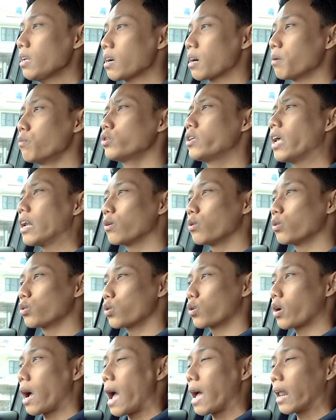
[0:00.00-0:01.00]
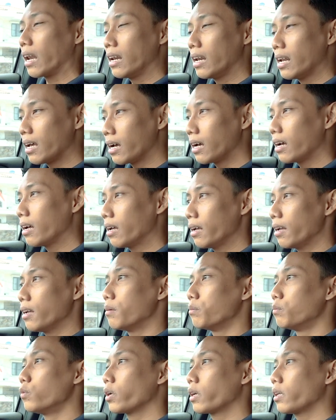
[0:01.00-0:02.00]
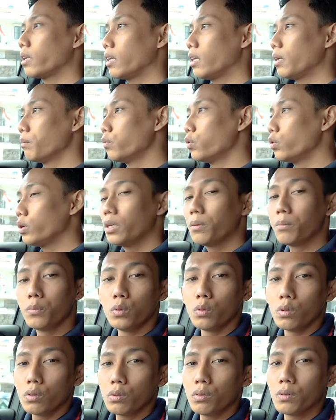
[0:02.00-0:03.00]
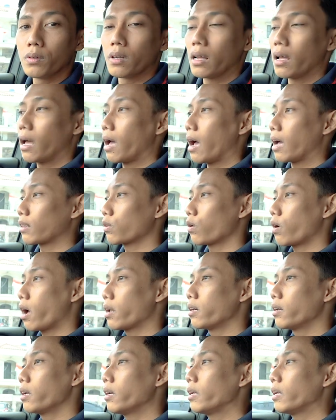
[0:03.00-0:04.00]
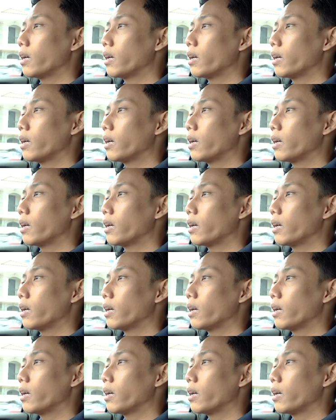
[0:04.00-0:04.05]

Kemudian untuk Anda mungkin ibu-ibu atau Anda